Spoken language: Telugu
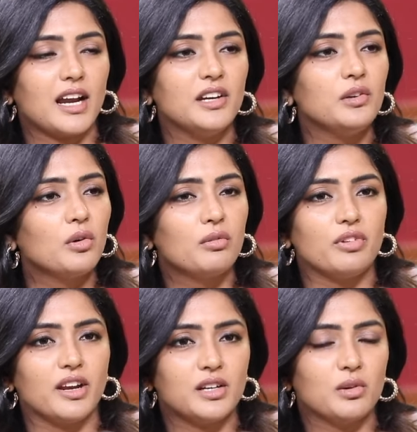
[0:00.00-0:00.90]
ఐ డి నో
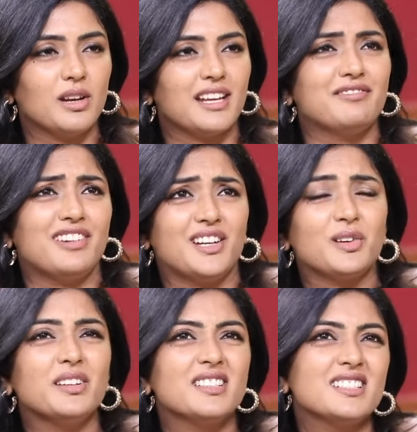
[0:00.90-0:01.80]
వేటుకో లైక్
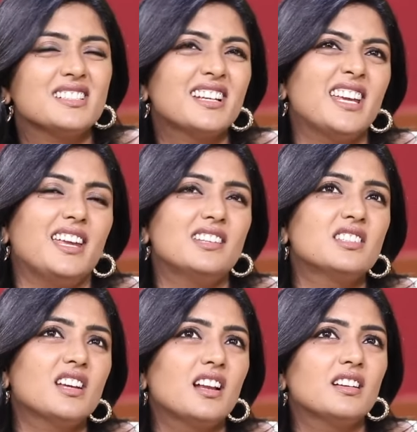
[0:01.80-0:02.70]
వేటుకో ఇన్ ద సెన్స్ లైక్ ఏం
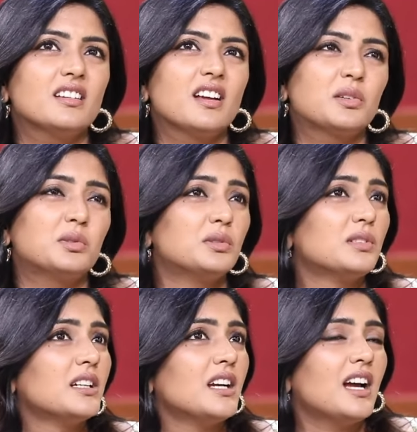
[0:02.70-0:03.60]
చేయాలి నాకు
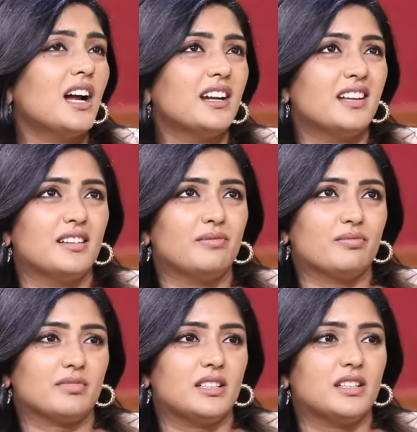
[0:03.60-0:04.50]
అంటే
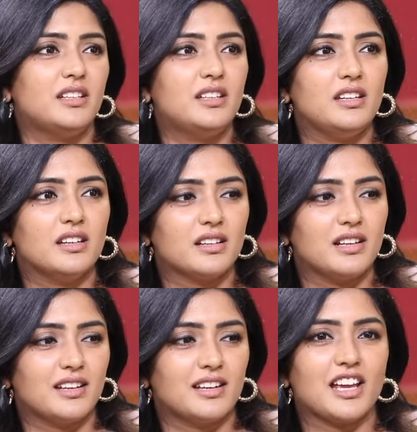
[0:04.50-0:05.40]

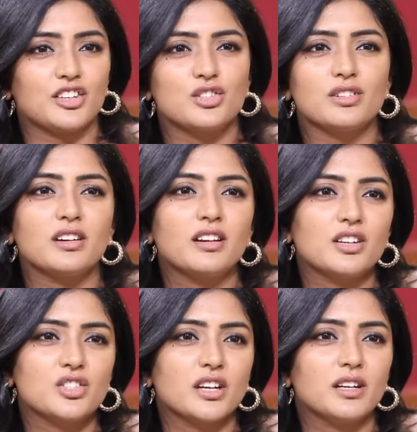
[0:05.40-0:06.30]
లైక్ లెక్చరర్గా
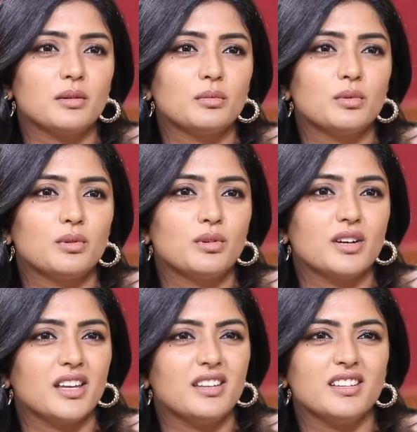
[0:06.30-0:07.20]
uh, చేయడము
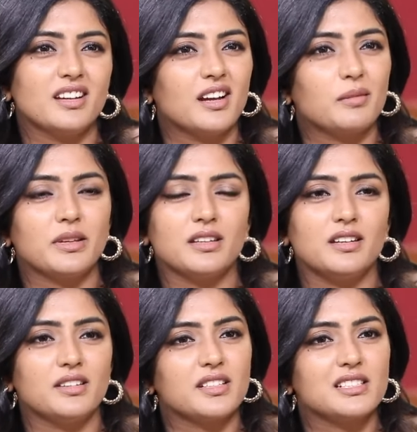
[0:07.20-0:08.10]
hmm. ఇది నాకు పెద్ద
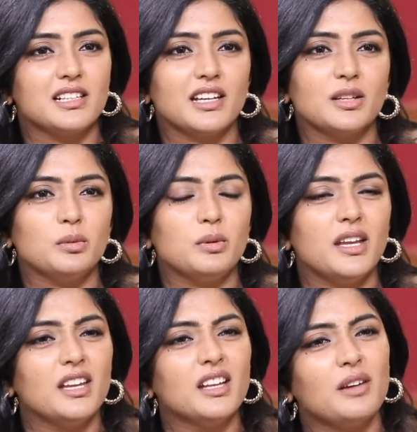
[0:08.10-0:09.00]
ఇంట్రెస్ట్ లేదు
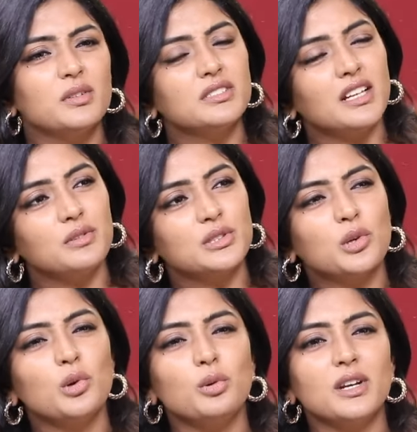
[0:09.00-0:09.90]
ఏ ఐ వాజ్ ఐ వాజ్
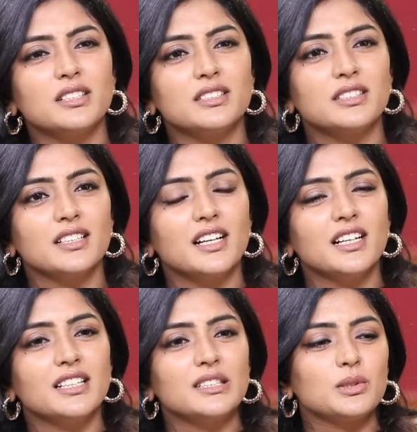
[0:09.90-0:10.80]
క్లూలెస్
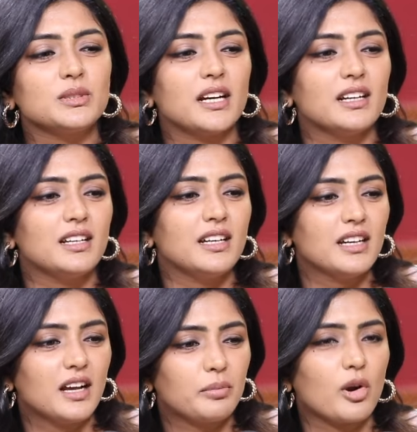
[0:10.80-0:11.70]
సో సడన్లీ
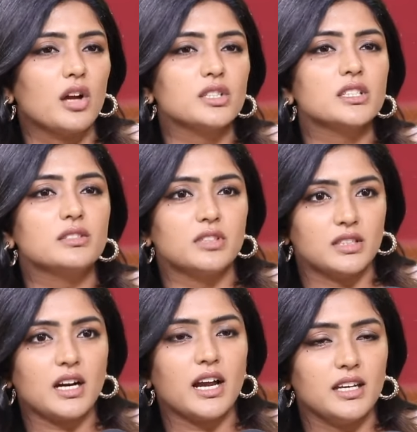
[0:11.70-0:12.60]
నా ప్రాజెక్ట్
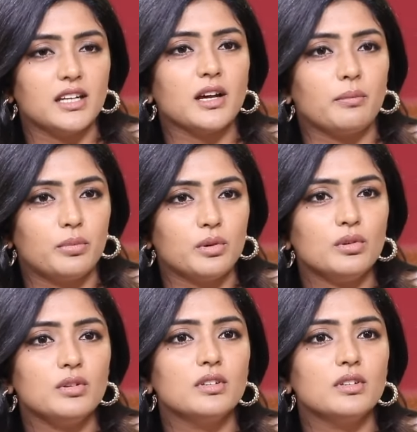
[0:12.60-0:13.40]
వర్క్ అయ్యేటప్పుడు